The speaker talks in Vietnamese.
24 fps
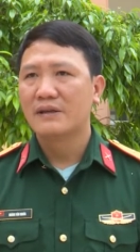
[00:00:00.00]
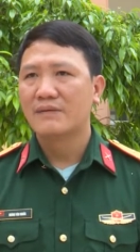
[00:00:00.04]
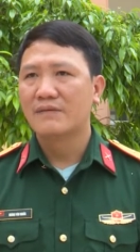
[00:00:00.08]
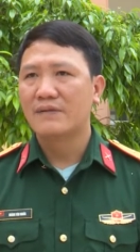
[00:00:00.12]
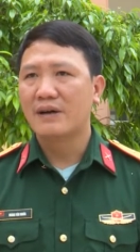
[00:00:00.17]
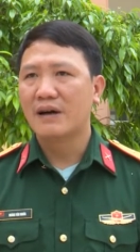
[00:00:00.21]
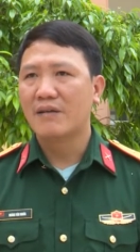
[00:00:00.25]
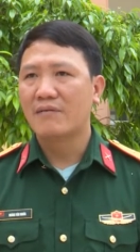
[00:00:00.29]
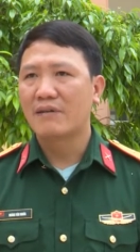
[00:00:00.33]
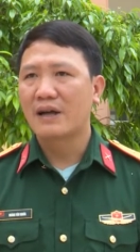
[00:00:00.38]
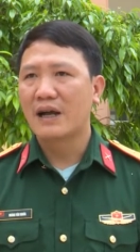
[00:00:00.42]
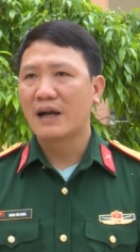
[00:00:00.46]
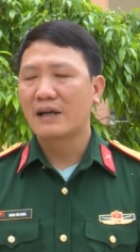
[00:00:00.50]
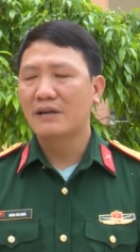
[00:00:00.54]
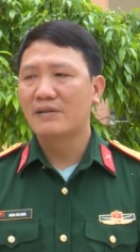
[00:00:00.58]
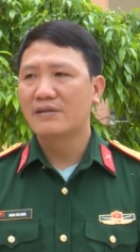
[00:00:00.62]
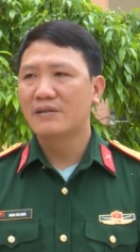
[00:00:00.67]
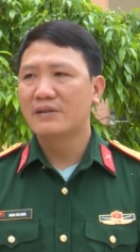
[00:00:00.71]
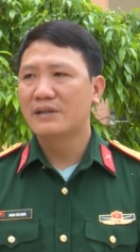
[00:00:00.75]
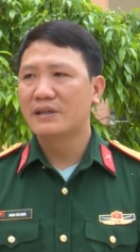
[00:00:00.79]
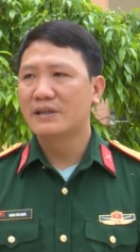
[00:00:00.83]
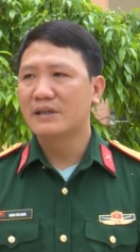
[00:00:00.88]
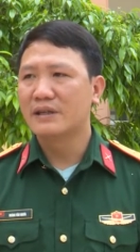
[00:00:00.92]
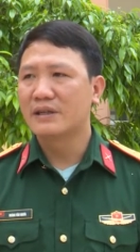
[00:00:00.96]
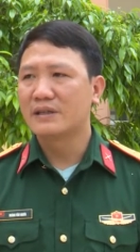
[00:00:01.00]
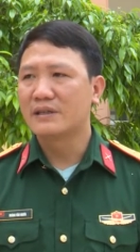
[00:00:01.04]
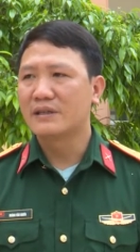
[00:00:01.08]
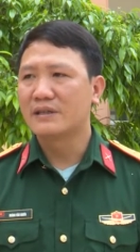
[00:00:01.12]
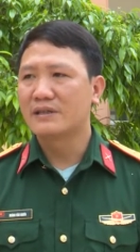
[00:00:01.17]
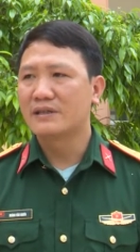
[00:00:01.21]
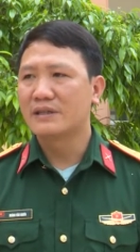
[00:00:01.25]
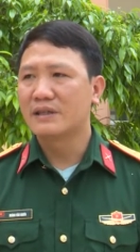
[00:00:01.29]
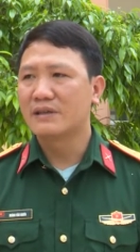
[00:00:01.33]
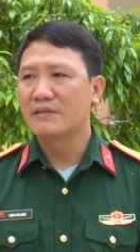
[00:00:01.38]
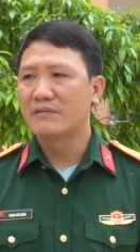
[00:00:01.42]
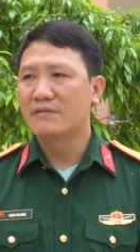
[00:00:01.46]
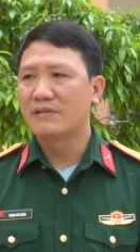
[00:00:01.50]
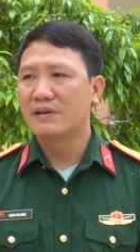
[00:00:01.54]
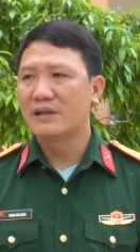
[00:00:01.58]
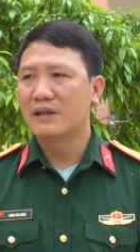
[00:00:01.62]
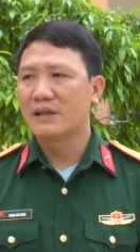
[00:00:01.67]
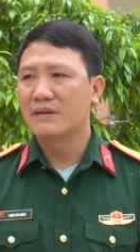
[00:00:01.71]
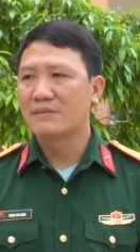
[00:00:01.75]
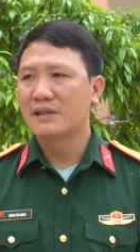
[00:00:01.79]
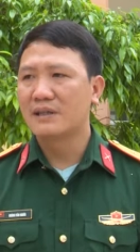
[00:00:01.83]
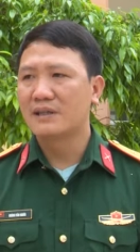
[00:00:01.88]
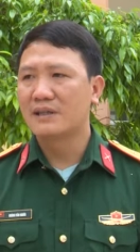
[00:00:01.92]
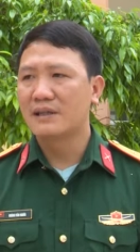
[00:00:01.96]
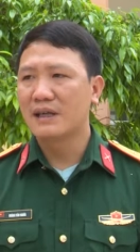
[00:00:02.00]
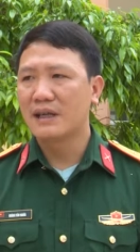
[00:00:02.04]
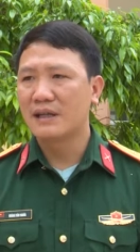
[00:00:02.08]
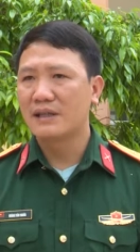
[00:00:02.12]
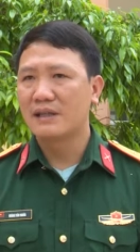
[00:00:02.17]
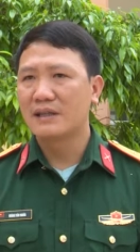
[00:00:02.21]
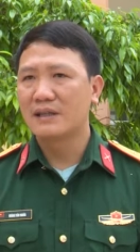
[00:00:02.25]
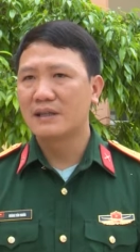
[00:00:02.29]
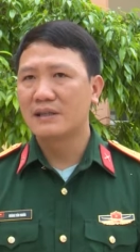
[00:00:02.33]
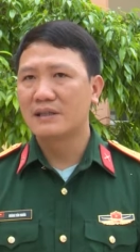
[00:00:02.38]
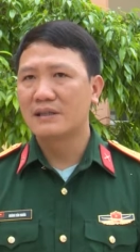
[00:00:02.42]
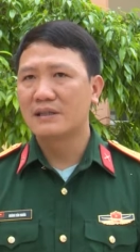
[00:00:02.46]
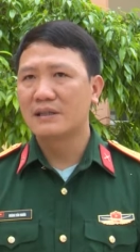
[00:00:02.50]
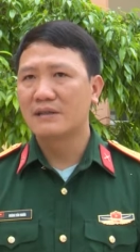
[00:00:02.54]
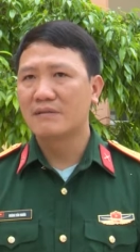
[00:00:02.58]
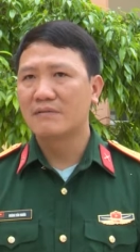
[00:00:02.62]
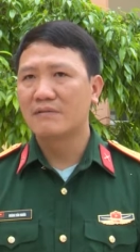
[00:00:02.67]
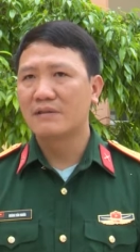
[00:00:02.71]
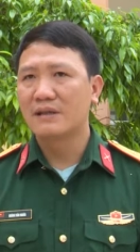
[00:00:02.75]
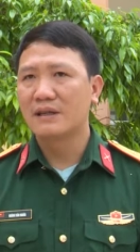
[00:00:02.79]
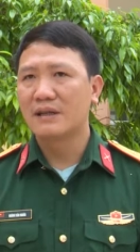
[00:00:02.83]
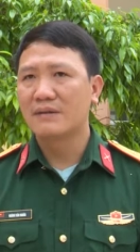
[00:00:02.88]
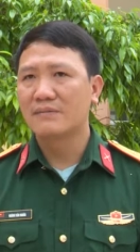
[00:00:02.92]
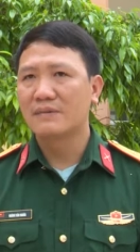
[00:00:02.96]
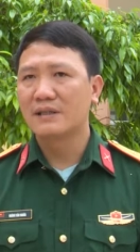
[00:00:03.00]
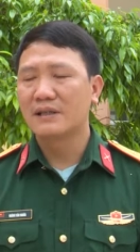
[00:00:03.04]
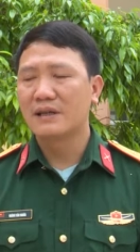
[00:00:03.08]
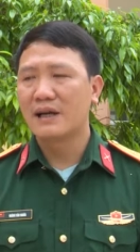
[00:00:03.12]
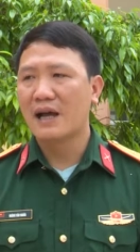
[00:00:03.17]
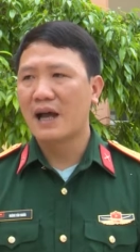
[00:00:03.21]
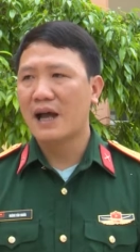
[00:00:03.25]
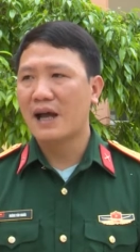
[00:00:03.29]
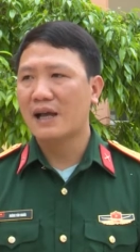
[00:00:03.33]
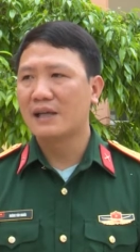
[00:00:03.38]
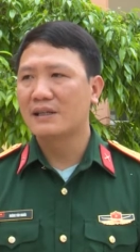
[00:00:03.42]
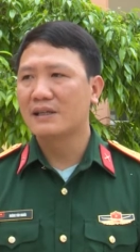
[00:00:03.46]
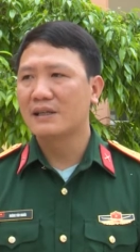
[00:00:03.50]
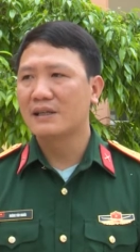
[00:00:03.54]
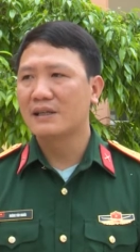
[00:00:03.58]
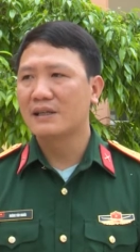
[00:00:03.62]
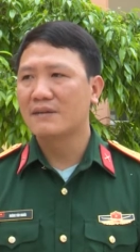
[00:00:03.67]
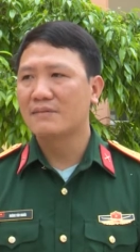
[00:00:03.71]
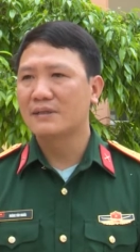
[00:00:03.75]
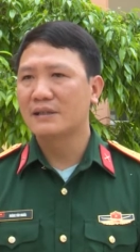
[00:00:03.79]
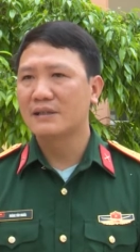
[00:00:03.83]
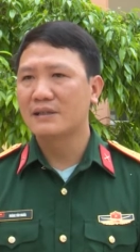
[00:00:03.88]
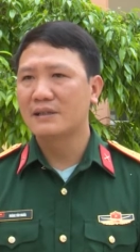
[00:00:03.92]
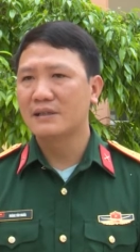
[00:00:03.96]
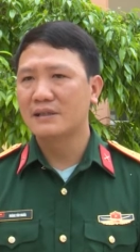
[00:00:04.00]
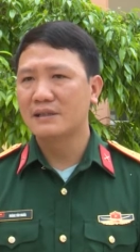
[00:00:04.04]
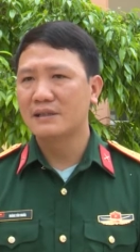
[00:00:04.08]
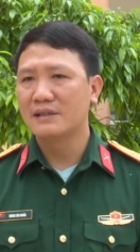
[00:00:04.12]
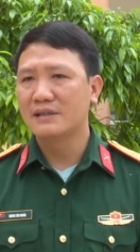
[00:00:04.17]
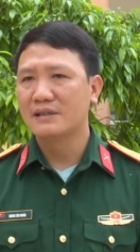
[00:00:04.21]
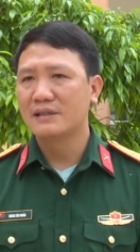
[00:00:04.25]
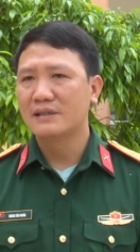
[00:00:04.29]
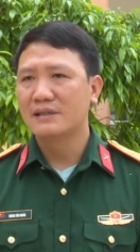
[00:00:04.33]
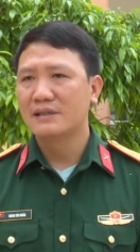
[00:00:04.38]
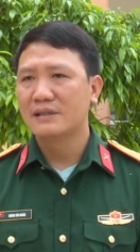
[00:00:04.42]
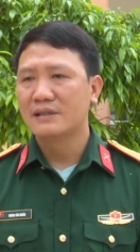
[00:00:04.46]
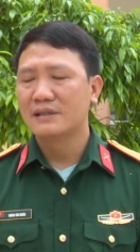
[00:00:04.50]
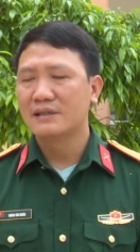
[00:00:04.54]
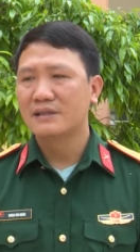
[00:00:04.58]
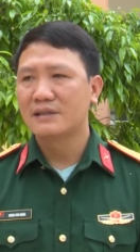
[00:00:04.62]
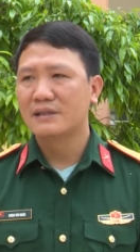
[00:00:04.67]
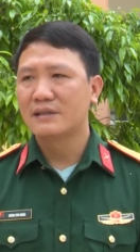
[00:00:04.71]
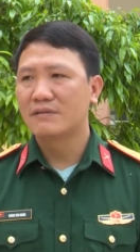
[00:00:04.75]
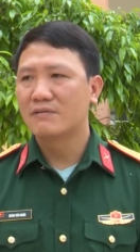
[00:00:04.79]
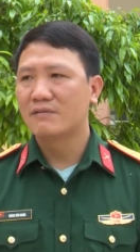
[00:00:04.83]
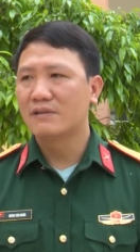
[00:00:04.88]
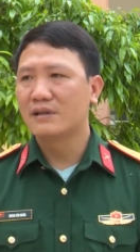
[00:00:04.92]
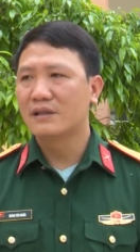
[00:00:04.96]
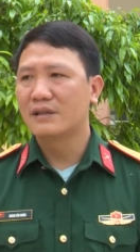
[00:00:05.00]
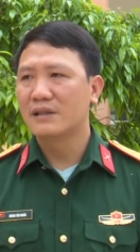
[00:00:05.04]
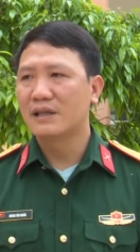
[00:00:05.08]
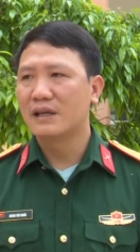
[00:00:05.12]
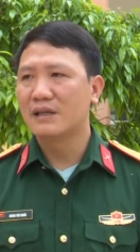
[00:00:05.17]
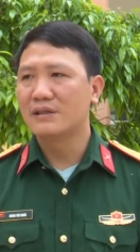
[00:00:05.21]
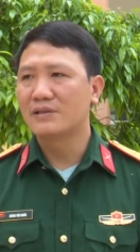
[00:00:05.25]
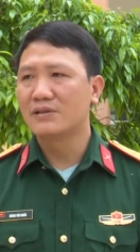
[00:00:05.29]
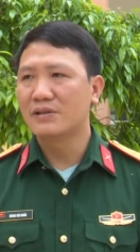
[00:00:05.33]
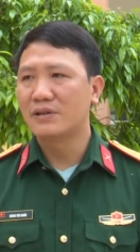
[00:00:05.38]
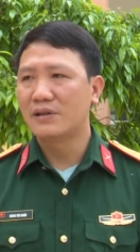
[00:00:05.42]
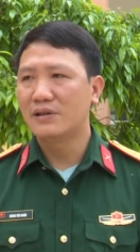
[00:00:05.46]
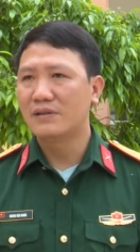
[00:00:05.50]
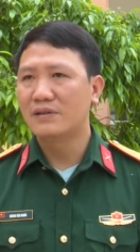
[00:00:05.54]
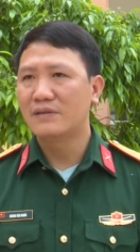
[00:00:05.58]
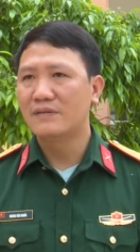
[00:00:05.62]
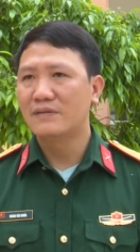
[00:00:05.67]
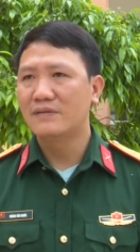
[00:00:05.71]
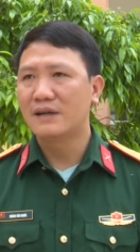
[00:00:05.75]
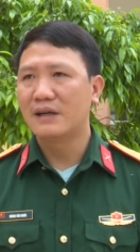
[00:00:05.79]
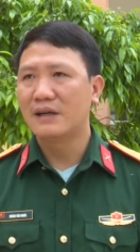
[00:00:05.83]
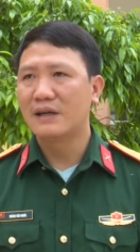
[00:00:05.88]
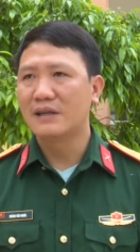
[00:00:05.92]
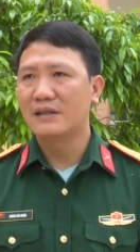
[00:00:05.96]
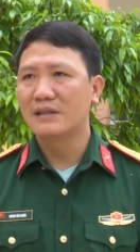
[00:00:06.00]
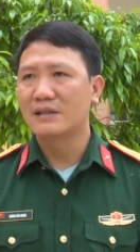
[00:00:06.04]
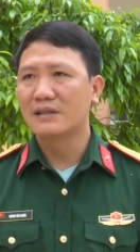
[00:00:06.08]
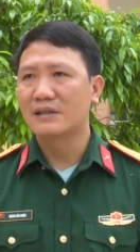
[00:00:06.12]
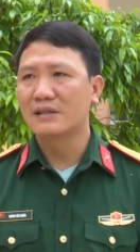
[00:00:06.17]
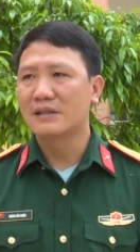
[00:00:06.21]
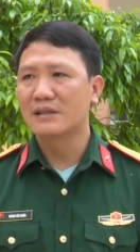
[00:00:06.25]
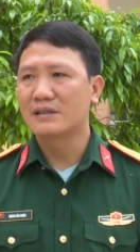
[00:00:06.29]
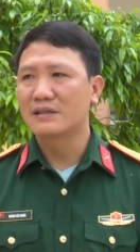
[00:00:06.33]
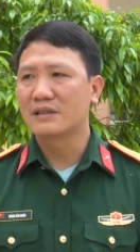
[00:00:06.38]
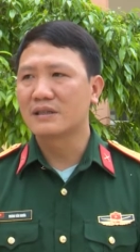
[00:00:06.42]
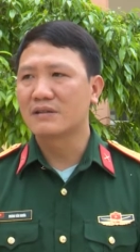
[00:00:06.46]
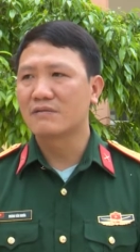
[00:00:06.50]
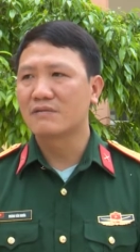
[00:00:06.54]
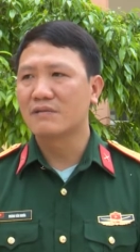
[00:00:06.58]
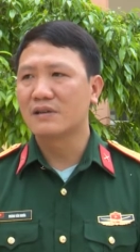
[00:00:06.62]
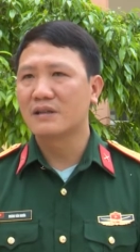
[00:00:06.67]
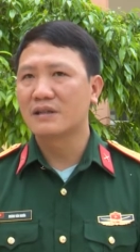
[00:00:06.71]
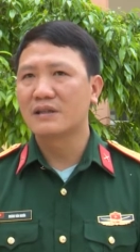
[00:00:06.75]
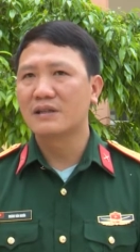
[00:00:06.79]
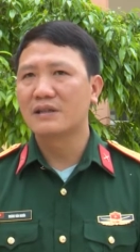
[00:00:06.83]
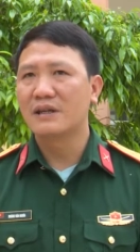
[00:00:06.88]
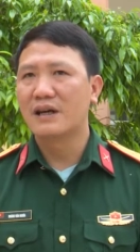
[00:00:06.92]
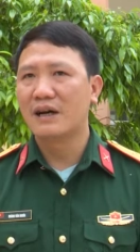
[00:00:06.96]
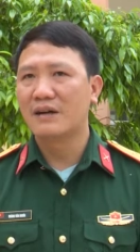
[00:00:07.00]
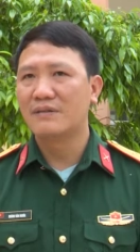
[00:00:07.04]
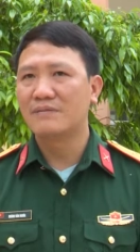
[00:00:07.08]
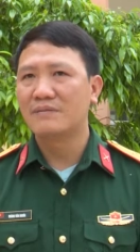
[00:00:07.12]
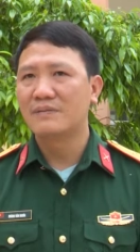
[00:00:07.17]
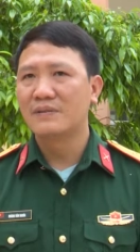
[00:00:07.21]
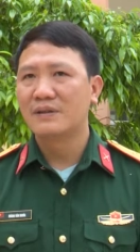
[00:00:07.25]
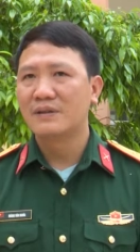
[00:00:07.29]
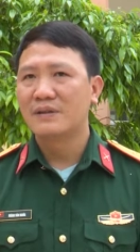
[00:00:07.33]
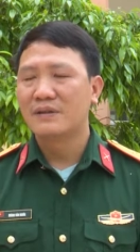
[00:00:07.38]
vào các đối tượng như dân quân năm thứ nhất, dân quân năm thứ hai đến năm thứ tư, dân quân tại chỗ và lực lượng dân quân cơ động.